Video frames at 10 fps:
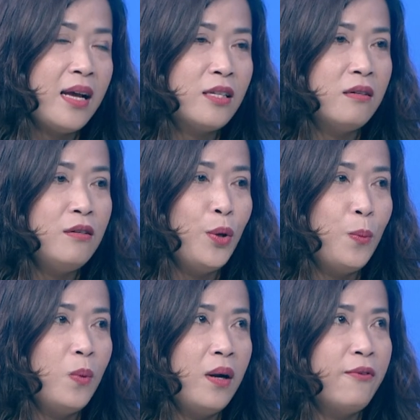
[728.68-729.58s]
à, sử
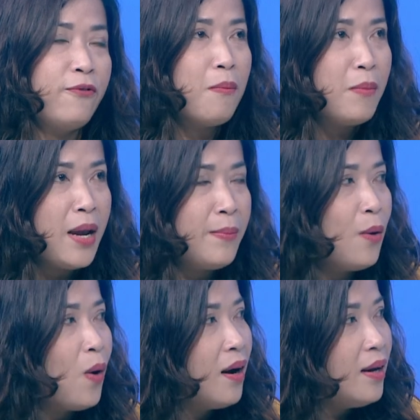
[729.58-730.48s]
dụng à, phần mềm
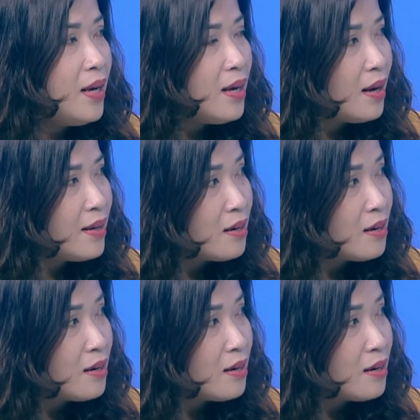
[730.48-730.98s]
để quản lý à,